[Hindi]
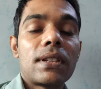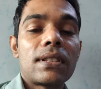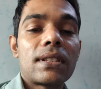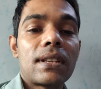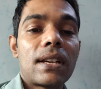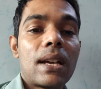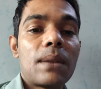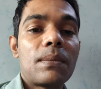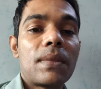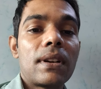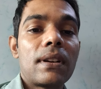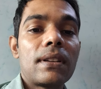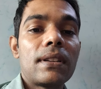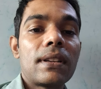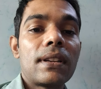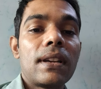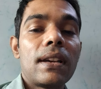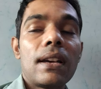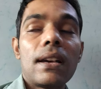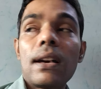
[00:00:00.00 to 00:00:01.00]
सब्सक्राइब करने
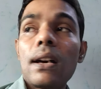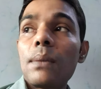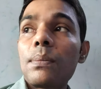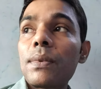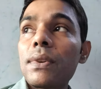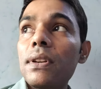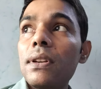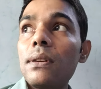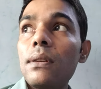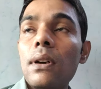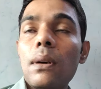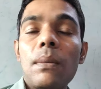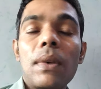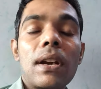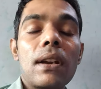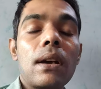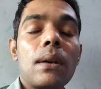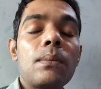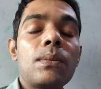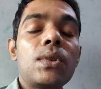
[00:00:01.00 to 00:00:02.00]
से क्या है आपकी
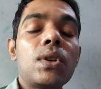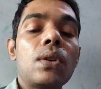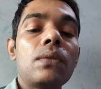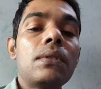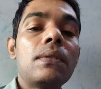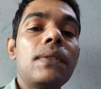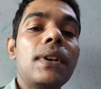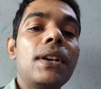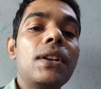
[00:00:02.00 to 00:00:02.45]
हमारे हम जो भी